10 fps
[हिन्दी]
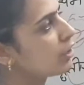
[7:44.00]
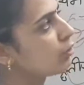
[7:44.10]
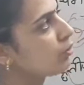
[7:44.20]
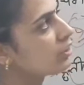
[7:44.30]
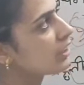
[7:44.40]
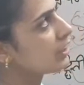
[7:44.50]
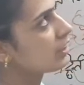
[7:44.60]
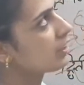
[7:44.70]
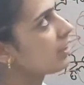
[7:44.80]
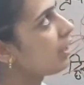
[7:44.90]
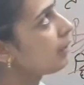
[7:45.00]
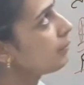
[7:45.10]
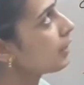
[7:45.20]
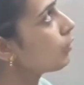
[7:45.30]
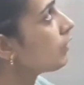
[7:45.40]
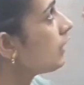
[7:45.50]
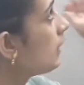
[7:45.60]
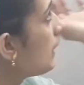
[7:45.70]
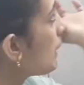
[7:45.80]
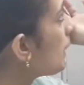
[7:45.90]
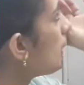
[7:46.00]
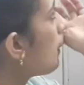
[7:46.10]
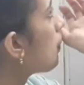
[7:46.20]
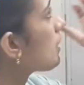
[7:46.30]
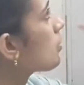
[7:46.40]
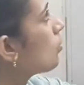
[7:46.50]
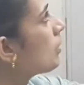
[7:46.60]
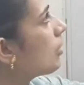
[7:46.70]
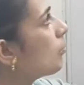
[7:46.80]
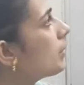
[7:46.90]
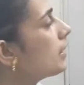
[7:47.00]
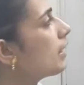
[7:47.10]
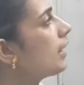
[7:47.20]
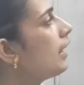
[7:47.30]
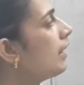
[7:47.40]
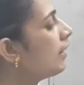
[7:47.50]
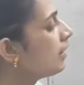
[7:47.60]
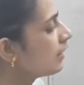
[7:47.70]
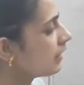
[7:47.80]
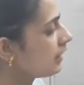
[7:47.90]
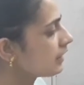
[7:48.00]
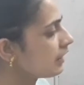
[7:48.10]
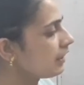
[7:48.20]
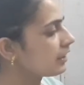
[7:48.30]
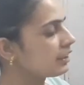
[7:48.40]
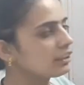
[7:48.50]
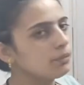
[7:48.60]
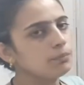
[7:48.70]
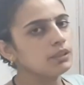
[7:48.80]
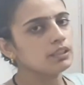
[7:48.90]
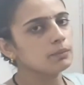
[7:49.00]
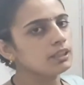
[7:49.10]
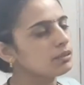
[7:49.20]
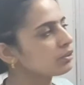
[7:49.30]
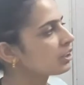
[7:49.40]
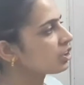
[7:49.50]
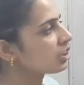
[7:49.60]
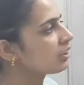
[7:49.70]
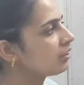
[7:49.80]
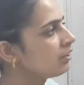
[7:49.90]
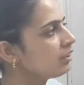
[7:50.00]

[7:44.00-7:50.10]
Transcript: जोर दिया जाता था अब देखो कि ये क्रिया प्रस्तुत अनुबंधन है इससे अधिगम में मतलब शिक्षण